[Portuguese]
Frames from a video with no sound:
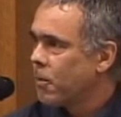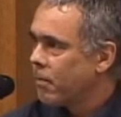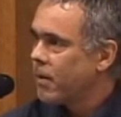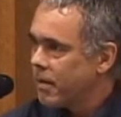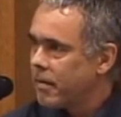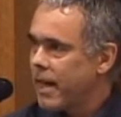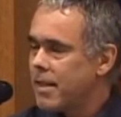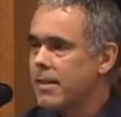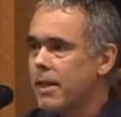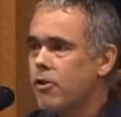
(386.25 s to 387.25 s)

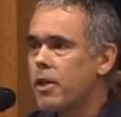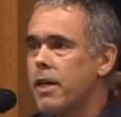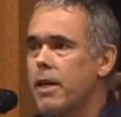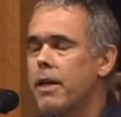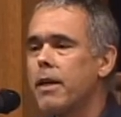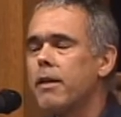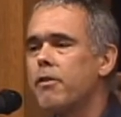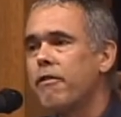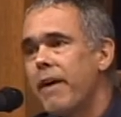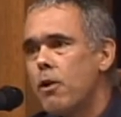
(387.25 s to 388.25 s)
Interessante que
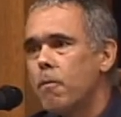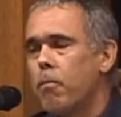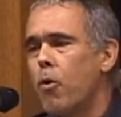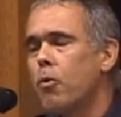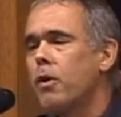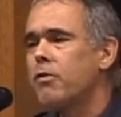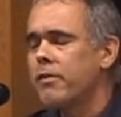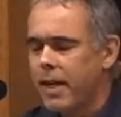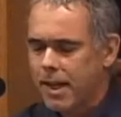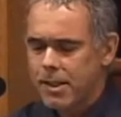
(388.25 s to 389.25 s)
difere um pouco,
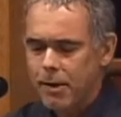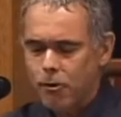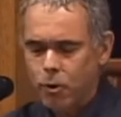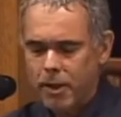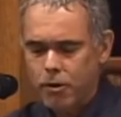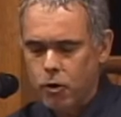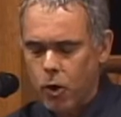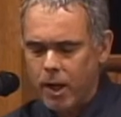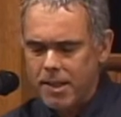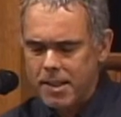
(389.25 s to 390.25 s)
inclusive, em relação às outras
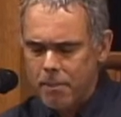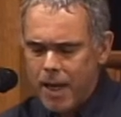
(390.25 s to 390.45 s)
drogas.